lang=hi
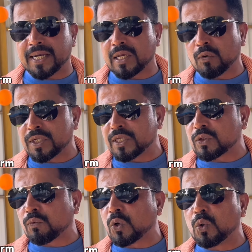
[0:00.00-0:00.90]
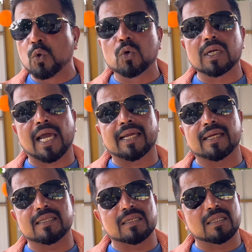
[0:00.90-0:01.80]
पैदा हुई थी तो वो लुक लाइक
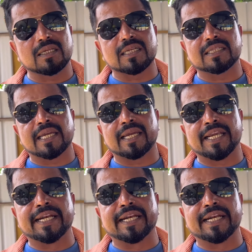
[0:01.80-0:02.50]
ऐसी थी जैसे